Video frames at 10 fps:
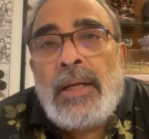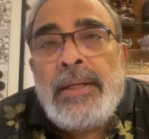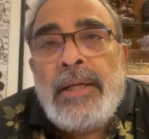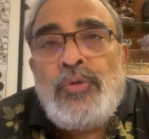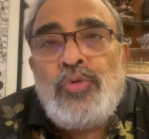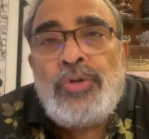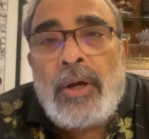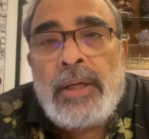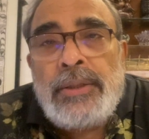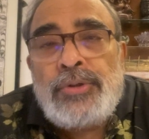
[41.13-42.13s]
নেহরুর
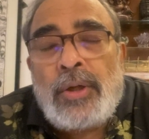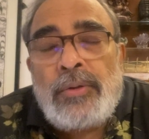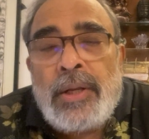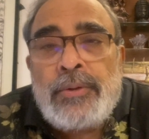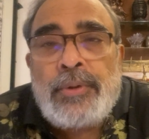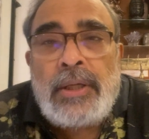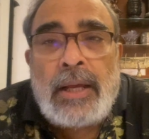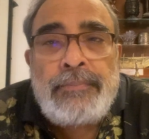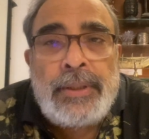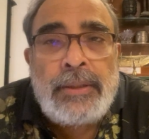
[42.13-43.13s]
সঙ্গে ছলনা করে
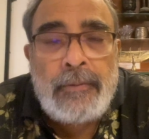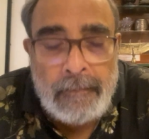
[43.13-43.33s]
লাভ নেই